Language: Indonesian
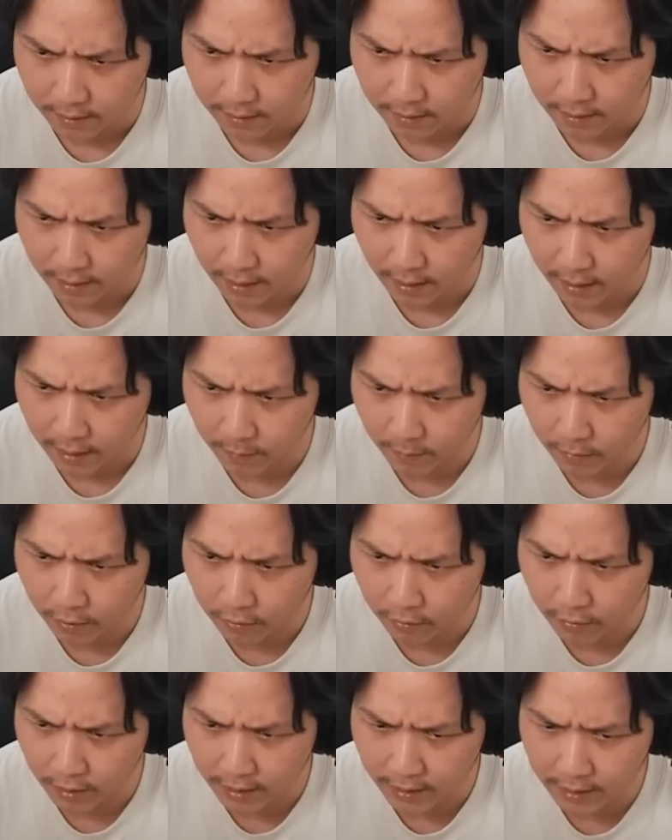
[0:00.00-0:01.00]
Kairi mau
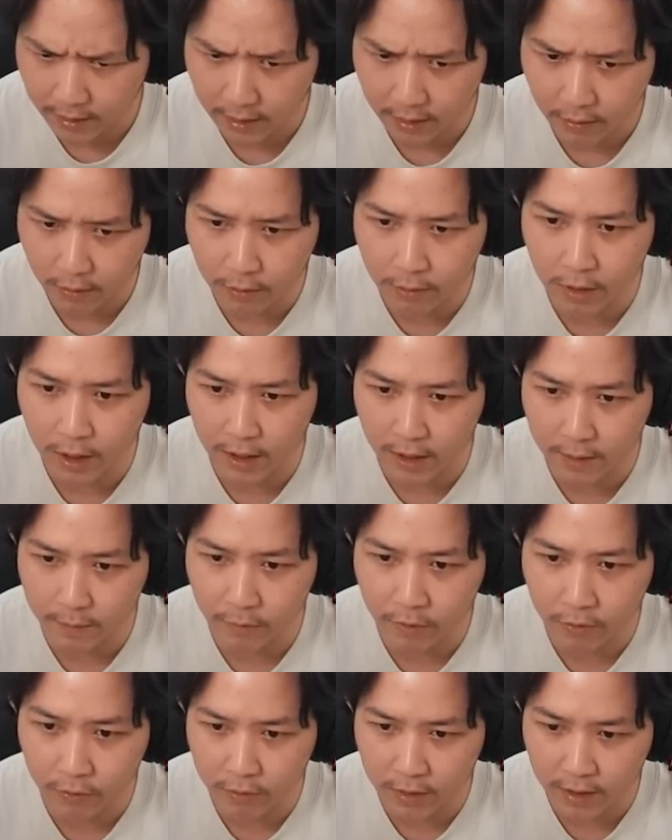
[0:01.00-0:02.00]
kuliah oh Kairi
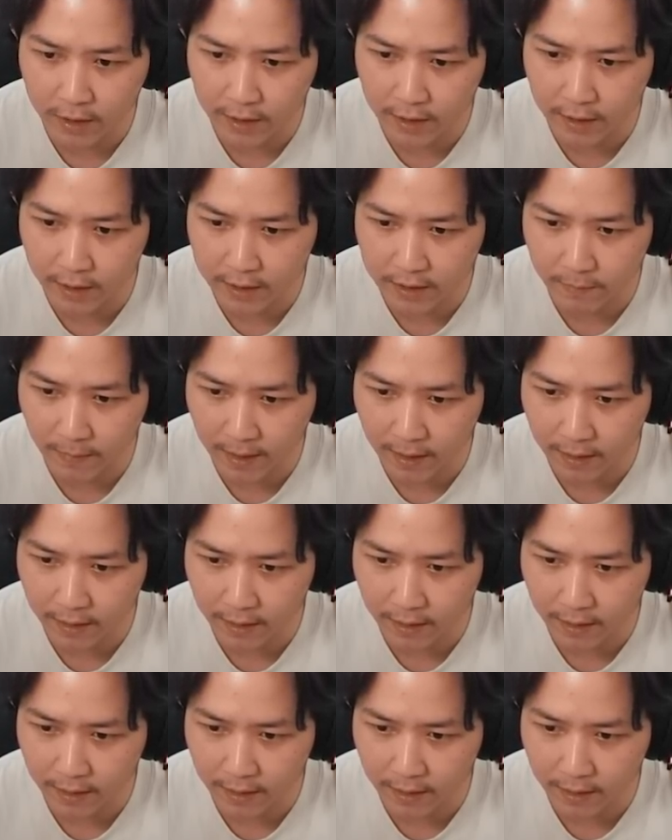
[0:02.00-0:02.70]
mau kuliah ya semangat